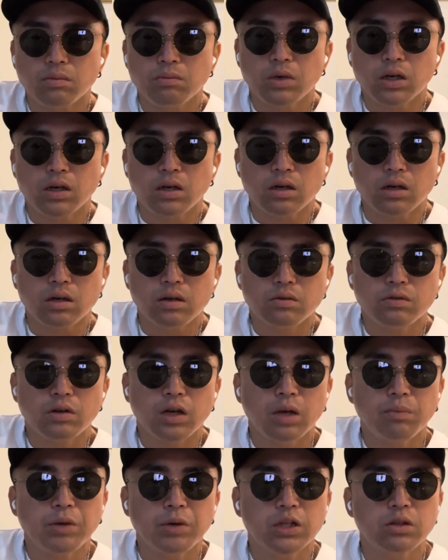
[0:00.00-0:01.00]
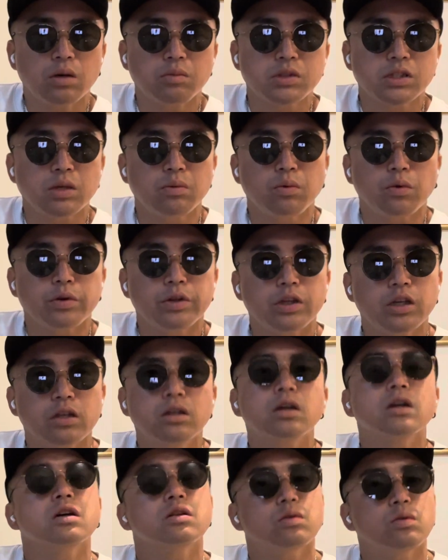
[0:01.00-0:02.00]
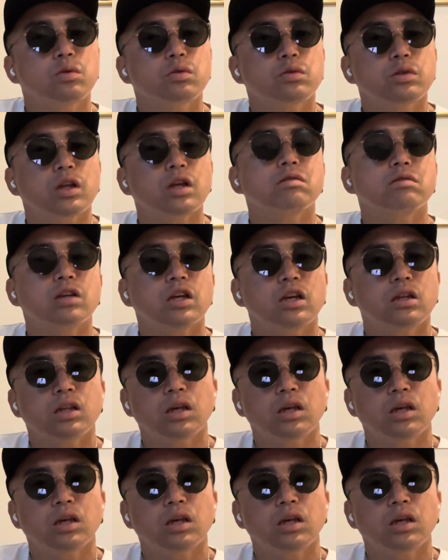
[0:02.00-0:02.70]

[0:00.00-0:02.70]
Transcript: まあ、フライパンとかも全部置いてあったけど、ホテルに。